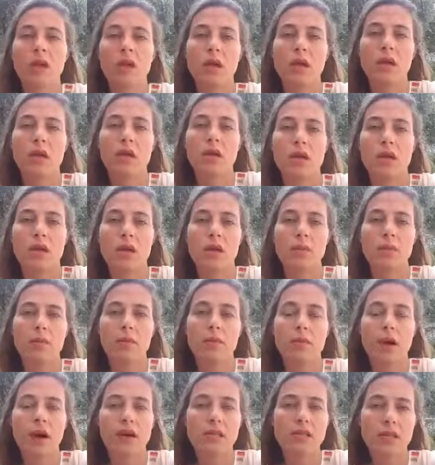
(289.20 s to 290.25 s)
E,
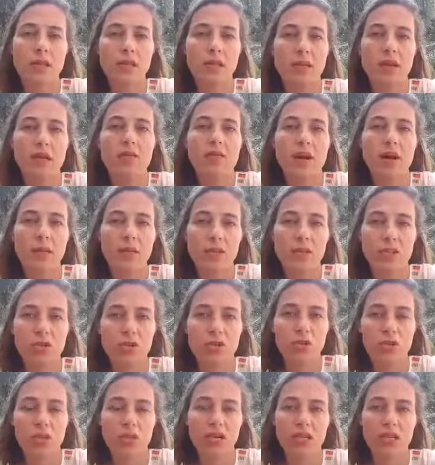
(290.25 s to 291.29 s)
bazen devam
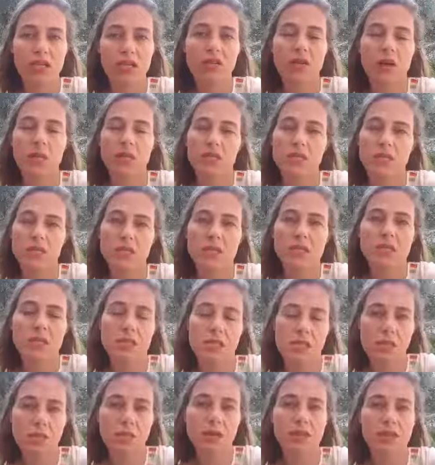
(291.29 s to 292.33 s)
ediyorlar. Devam ettikleri
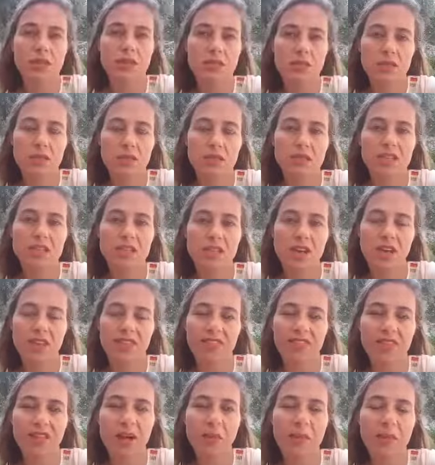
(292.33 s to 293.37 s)
zaman da tabii ki
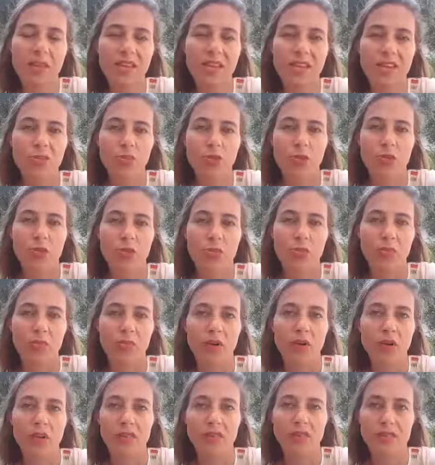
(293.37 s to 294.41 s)
sayfadan men ediyorum.
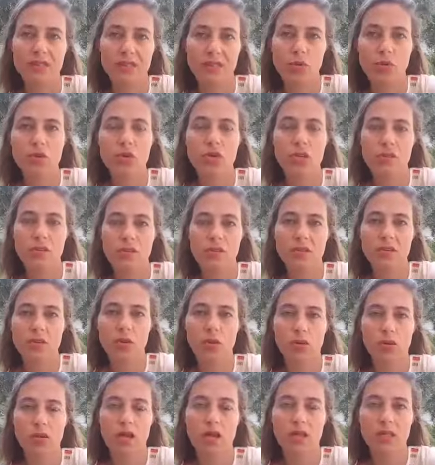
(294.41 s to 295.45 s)
Allah'tan öyle bir
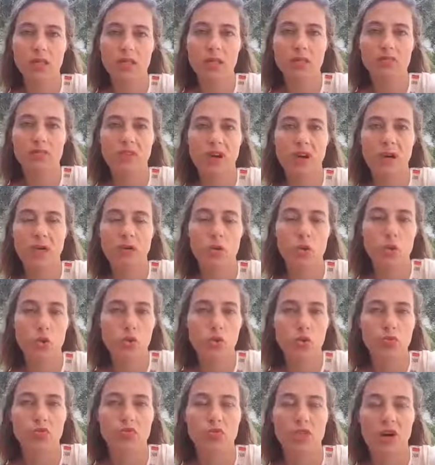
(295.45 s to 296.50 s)
kolaylığım var,
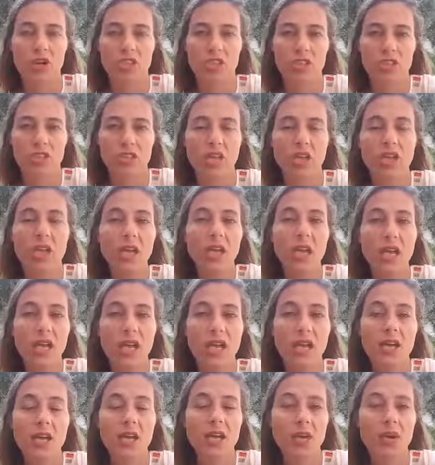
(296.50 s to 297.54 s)
lüksüm var.
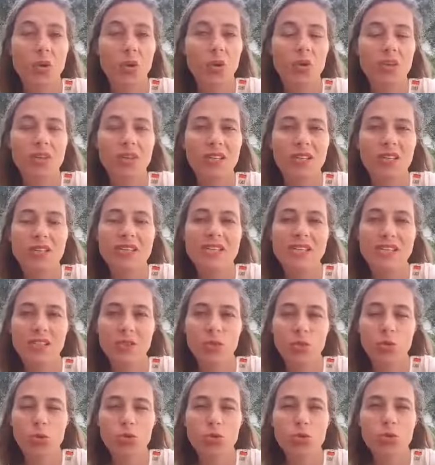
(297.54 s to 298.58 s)
E, orada da
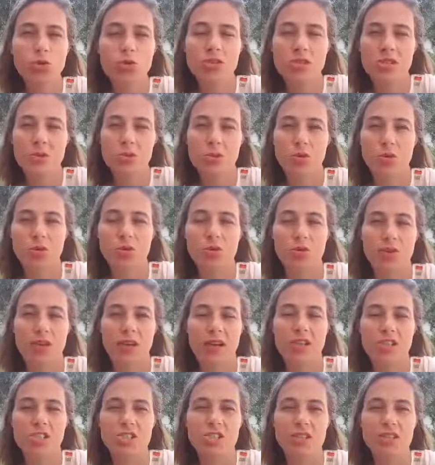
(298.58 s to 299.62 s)
insanoğlunu çözemiyorum
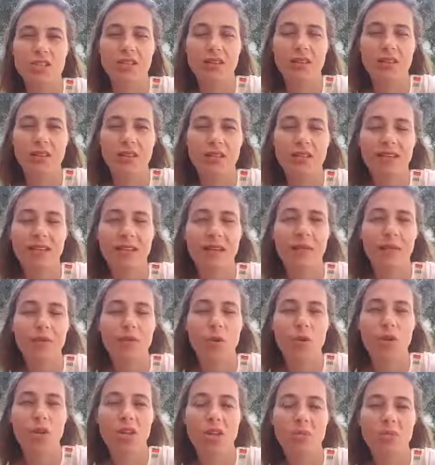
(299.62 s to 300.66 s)
gerçekten. Neden
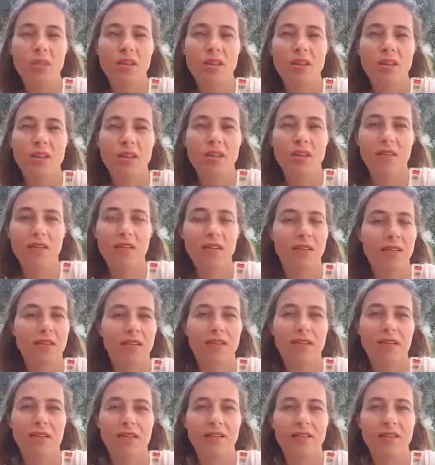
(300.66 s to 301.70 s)
böyle bir
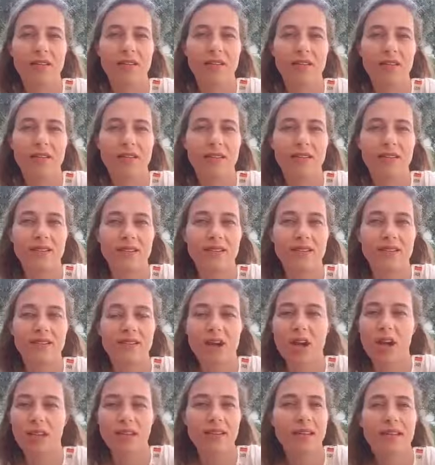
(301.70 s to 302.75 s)
e,
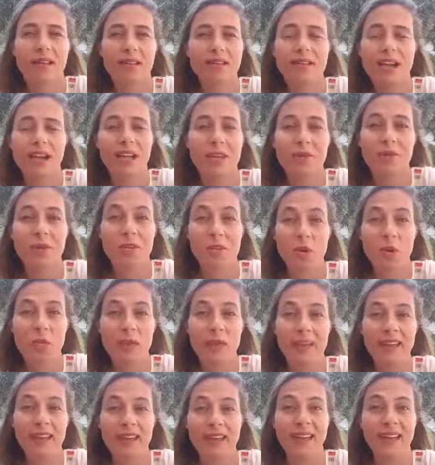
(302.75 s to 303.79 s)
ta, neden takip ediyor beni?